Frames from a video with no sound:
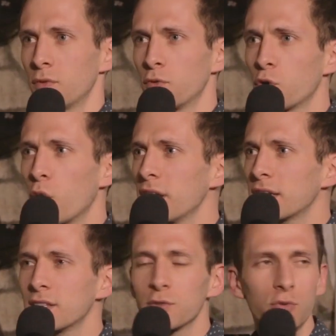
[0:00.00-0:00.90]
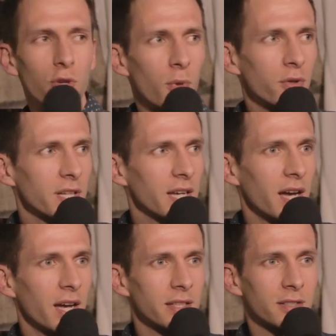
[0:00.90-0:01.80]
Vous croyez qu'ils ont demandé
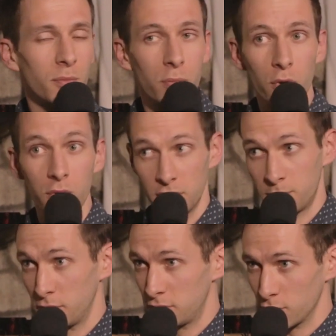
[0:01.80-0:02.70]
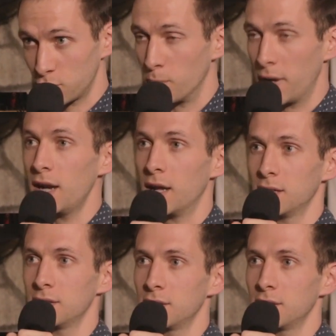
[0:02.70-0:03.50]
à être beaux et puis surtout belles